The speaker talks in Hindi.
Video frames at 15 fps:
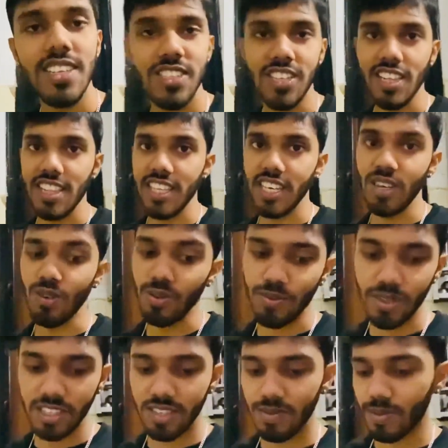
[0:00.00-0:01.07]
चलते हैं
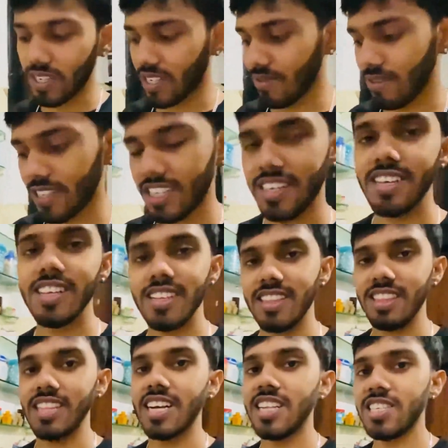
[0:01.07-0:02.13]
ऑफिस फटाफट
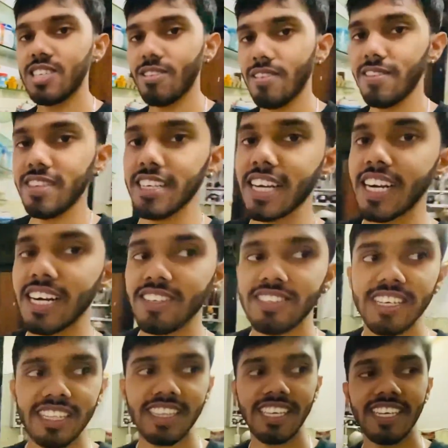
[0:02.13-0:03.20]
दाल चावल वैसे खा
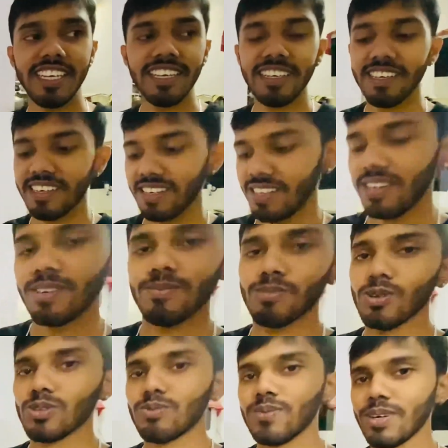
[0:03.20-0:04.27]
सकते हैं
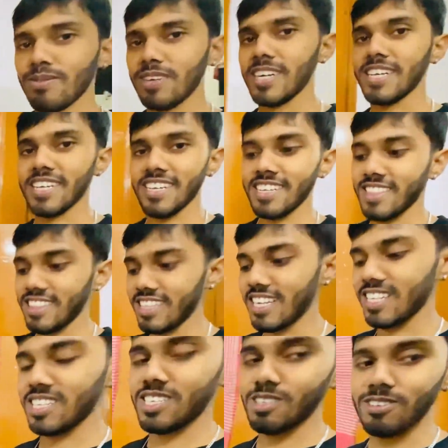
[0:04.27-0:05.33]
बहुत फेवरेट है
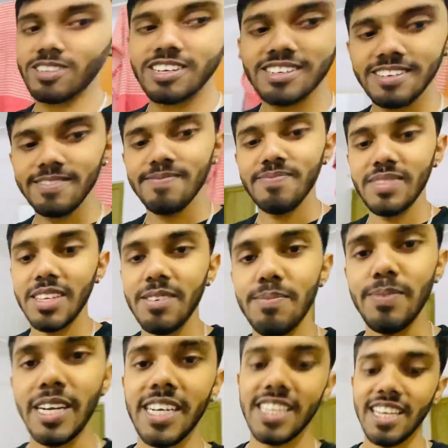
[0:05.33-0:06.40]
दाल चावल
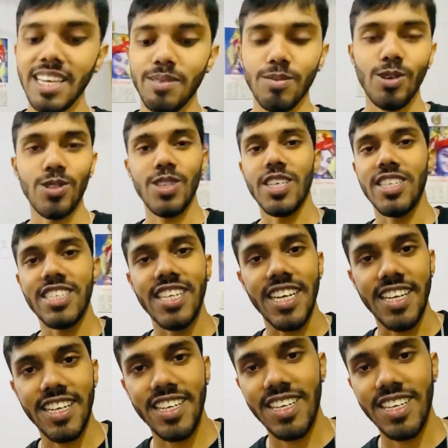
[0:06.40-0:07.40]
पेट के लिए बहुत ही अच्छा है